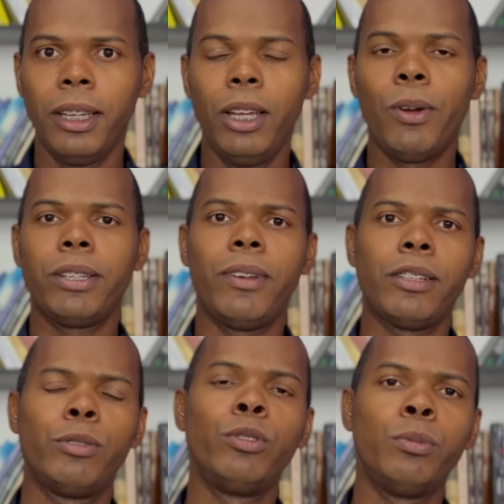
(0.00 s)
Eu acho que é um
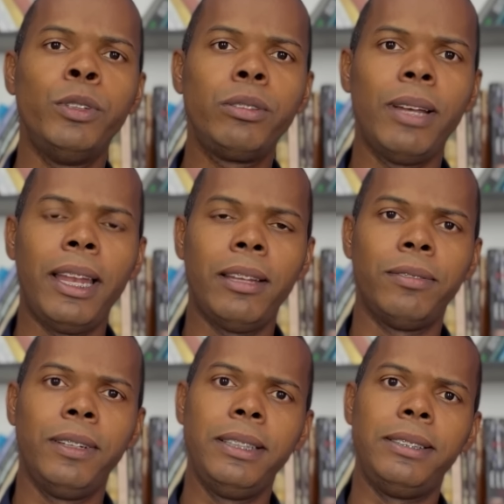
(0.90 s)
assunto muito
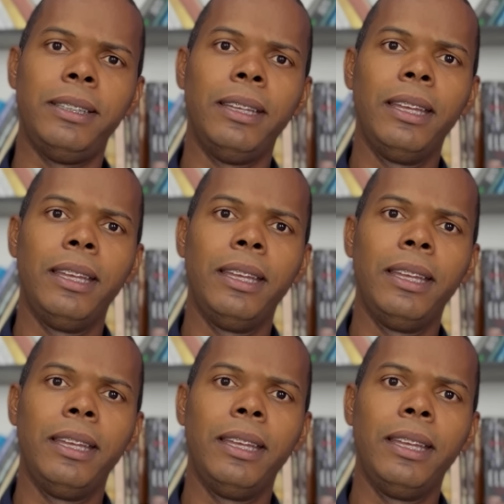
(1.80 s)
relevante